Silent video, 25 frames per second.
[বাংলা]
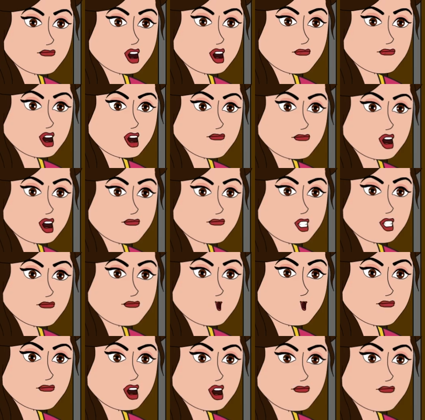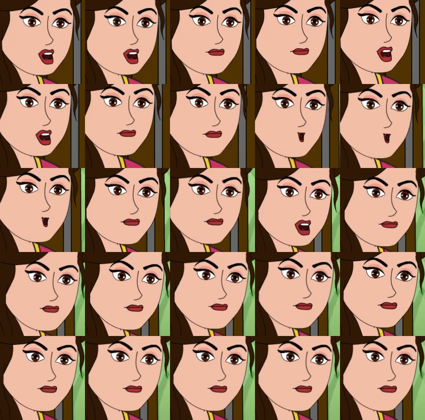আমার আর কিচ্ছু শোনার নেই
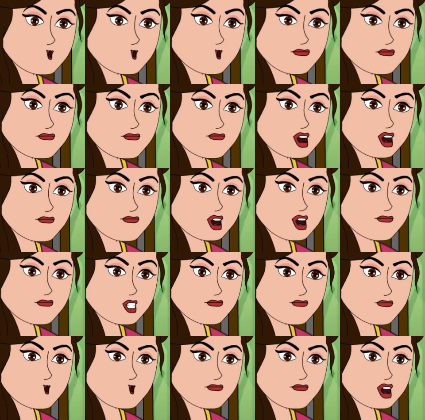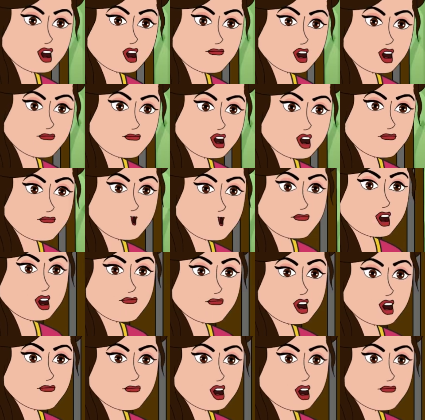আমার টাকা লাগবে আজকে
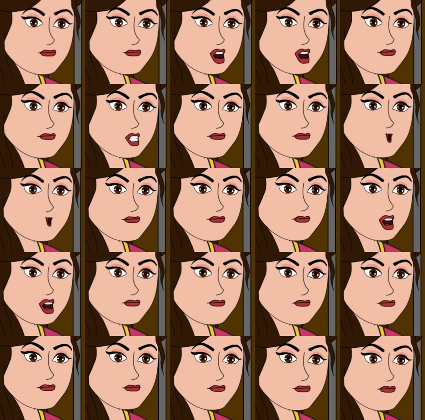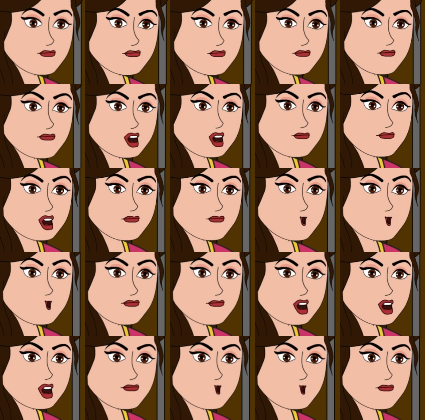সন্ধ্যার মধ্যে ব্যাস তুমি
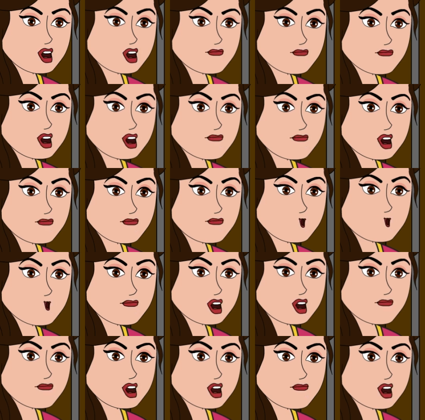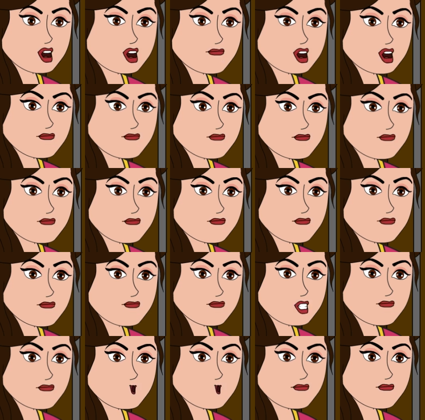টাকাটা দয়া করে রেডি করে রেখো
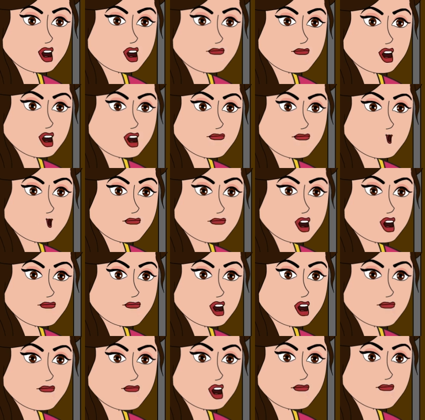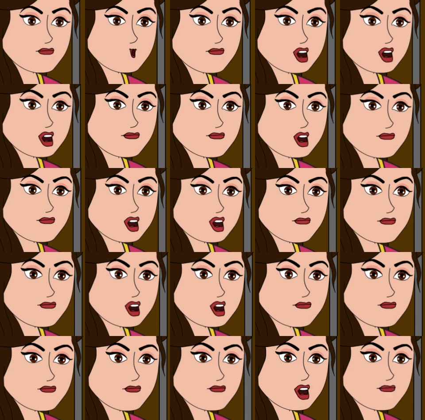আর যতক্ষণ না আমি টাকা পাচ্ছি
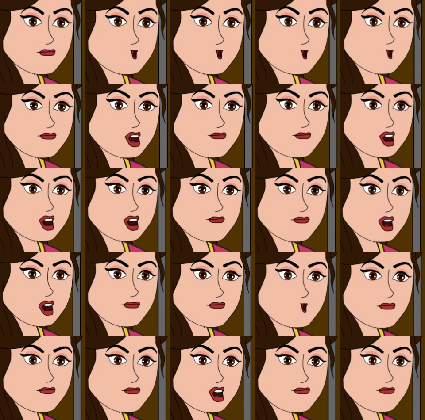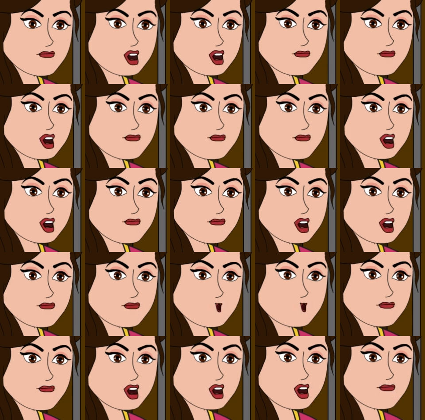ততক্ষণ আমি অন্য জল
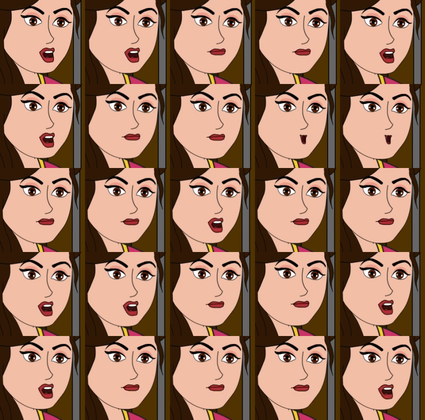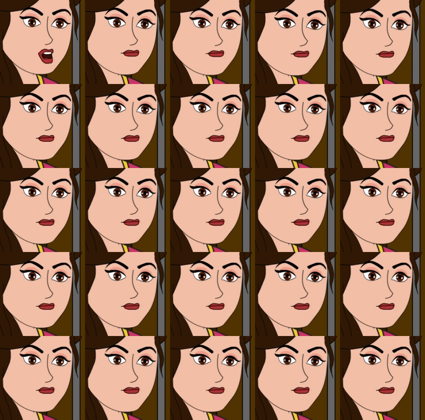কিচ্ছু স্পর্শ করব না